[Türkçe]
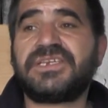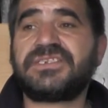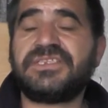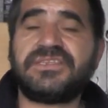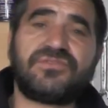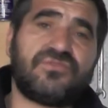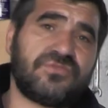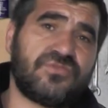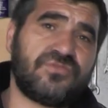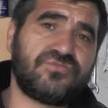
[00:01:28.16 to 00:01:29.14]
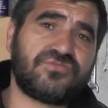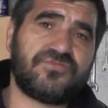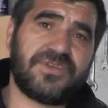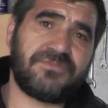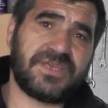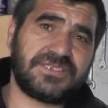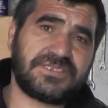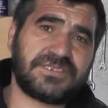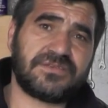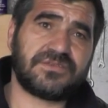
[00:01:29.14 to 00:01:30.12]
kesinlikle ödünç vermeyiz.
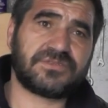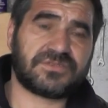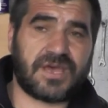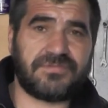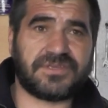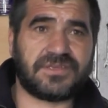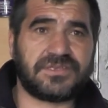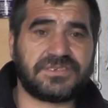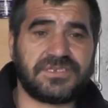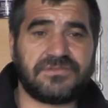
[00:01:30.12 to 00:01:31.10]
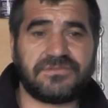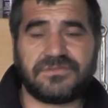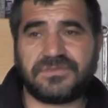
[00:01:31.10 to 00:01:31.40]
Profesyonel hizmet Tabii. veriyorsunuz.